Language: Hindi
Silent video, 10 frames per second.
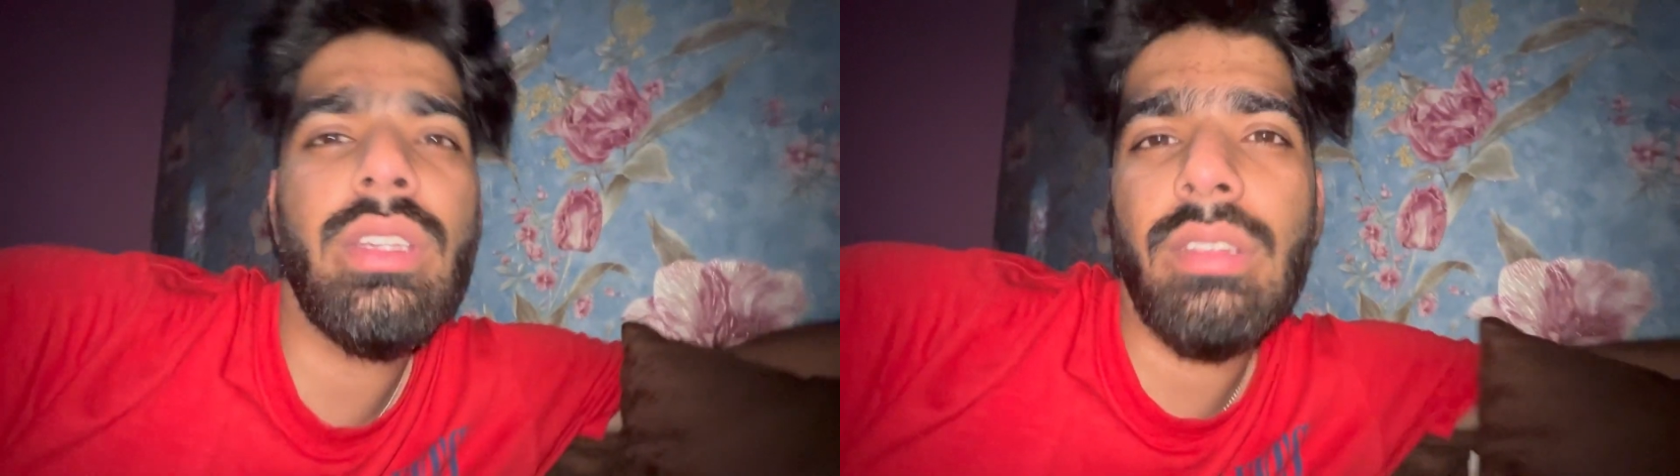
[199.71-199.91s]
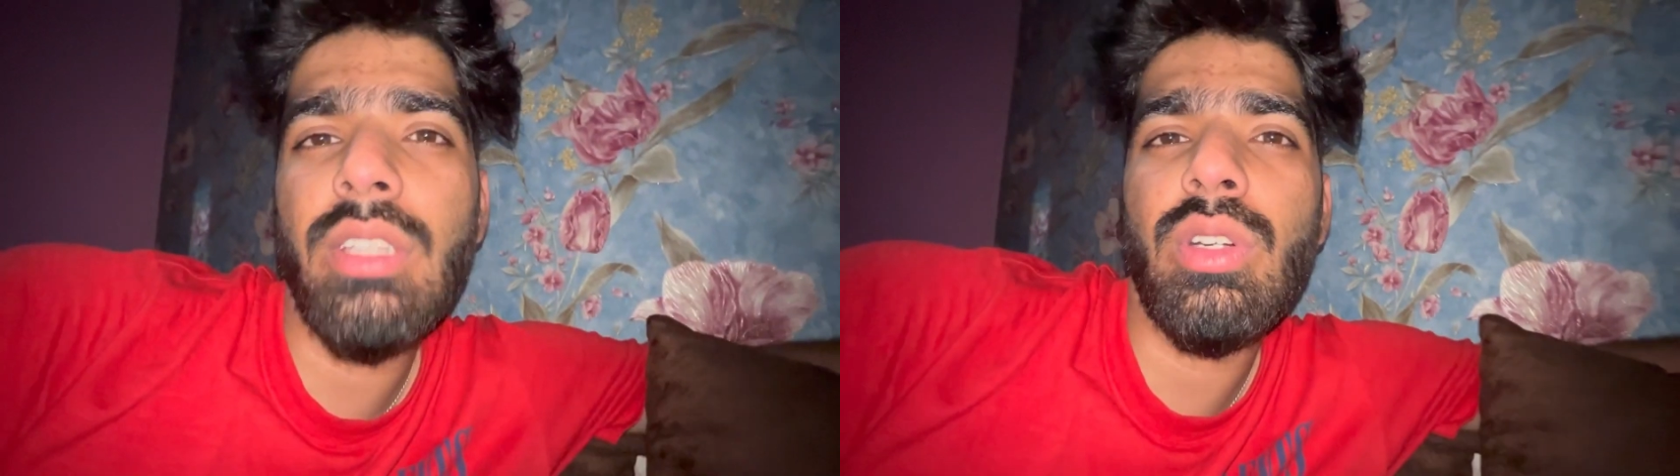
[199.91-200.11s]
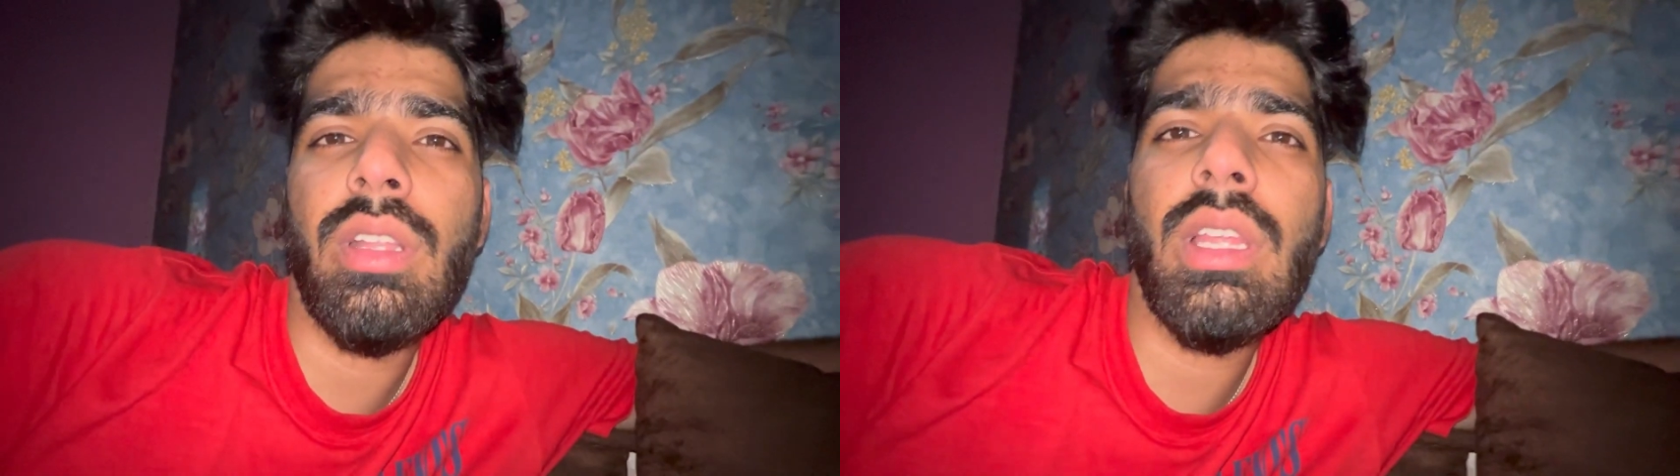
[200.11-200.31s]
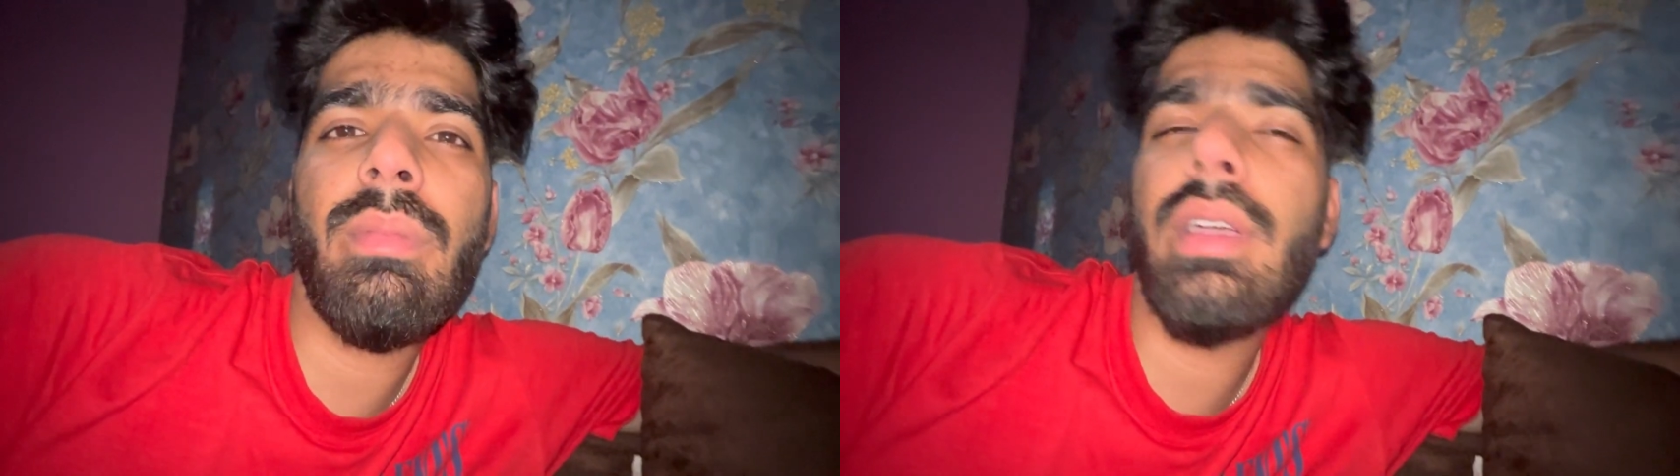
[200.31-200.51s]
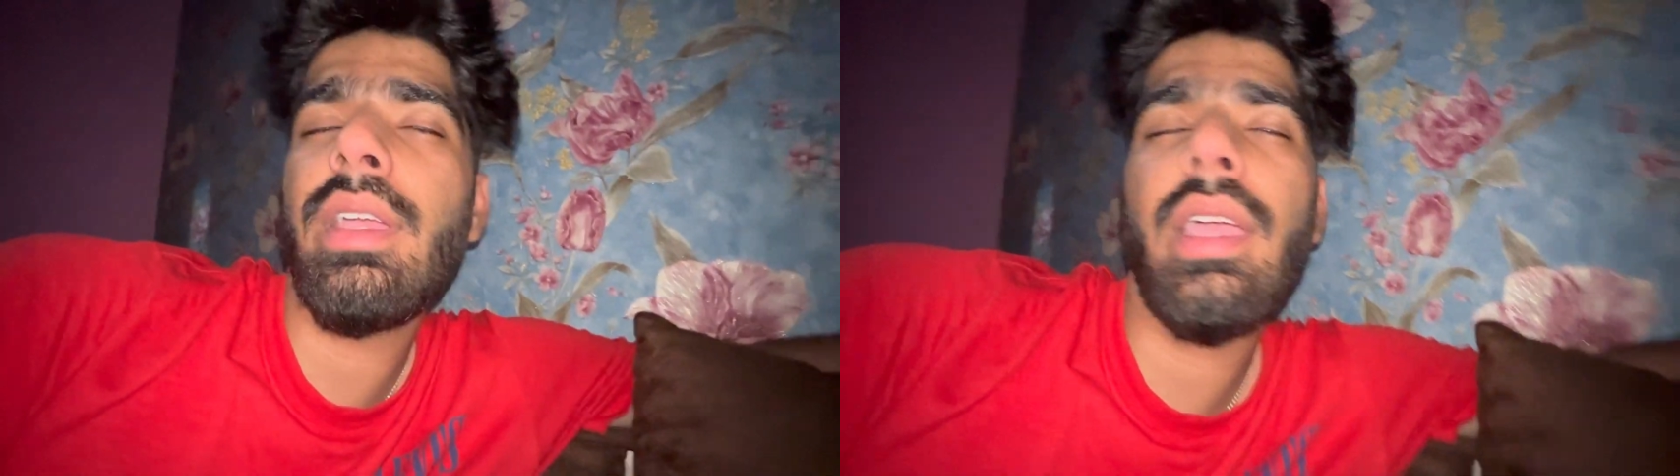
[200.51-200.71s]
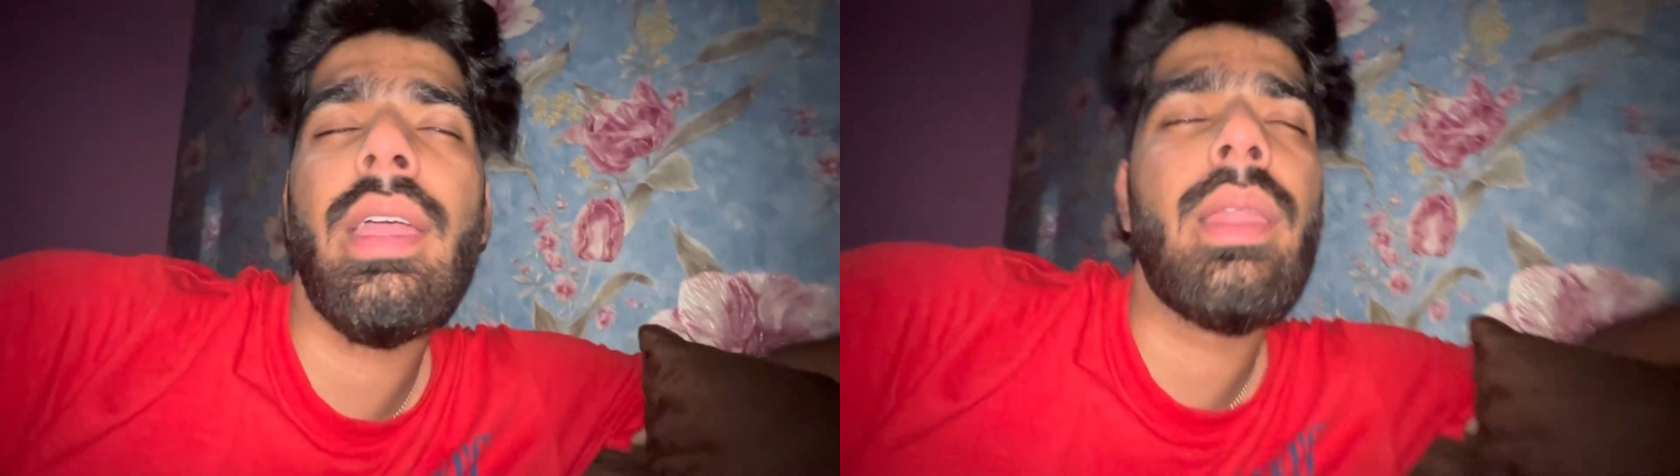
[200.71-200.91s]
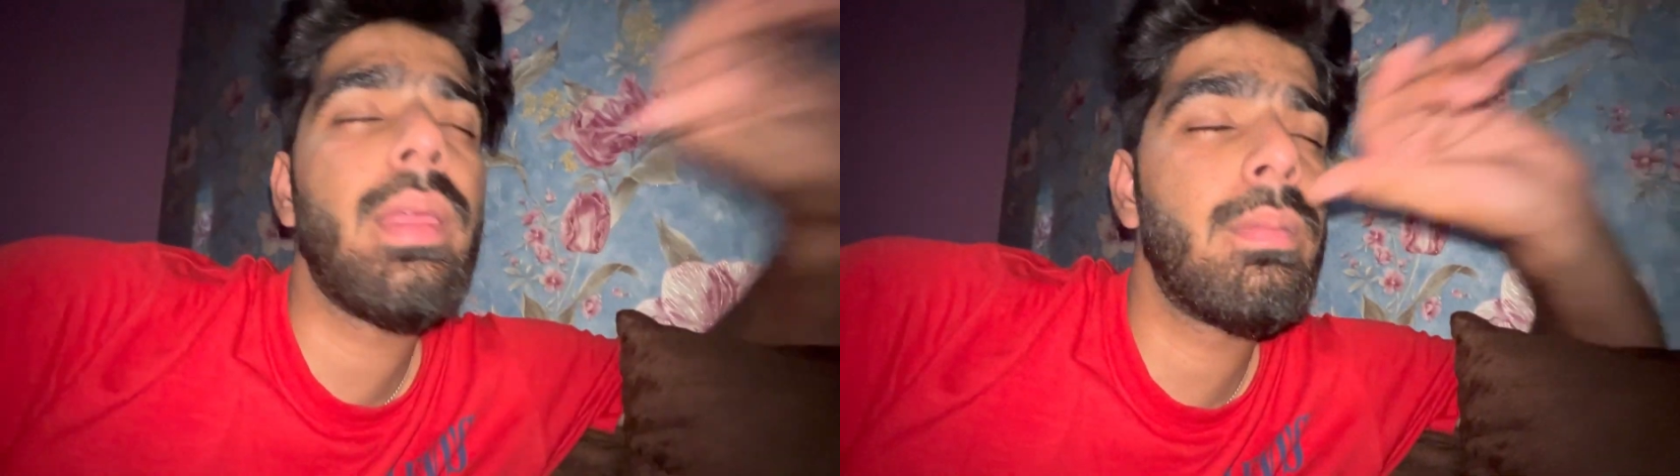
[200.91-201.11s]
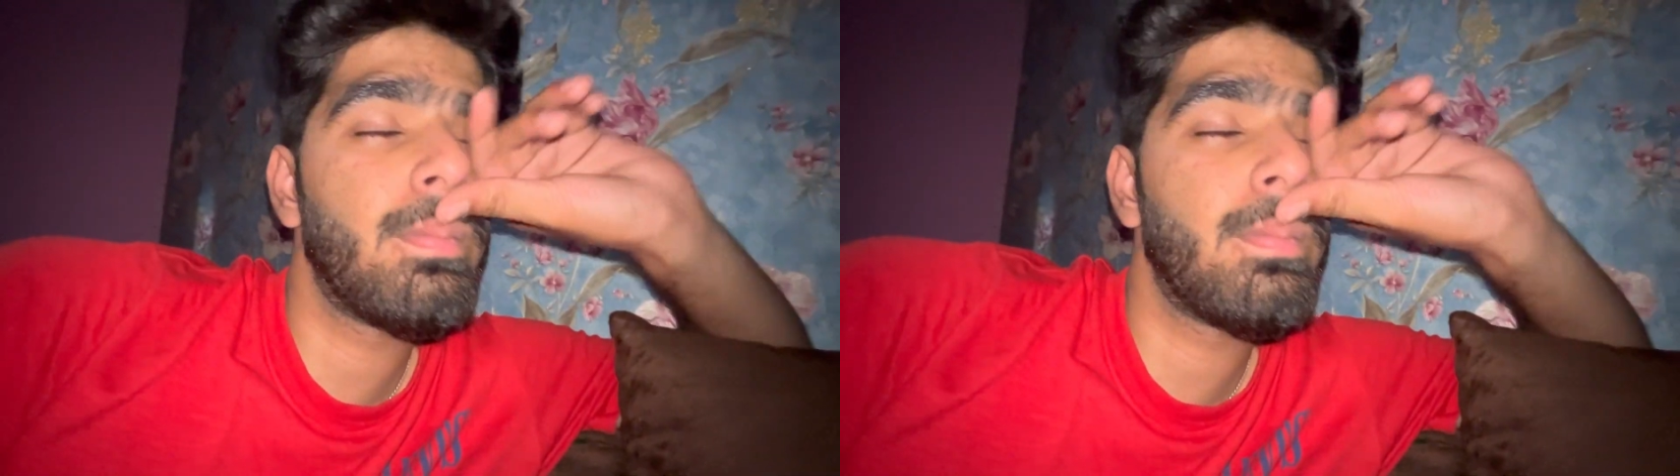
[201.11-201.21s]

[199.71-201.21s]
इसलिए छोटा था मैं कहीं गया नहीं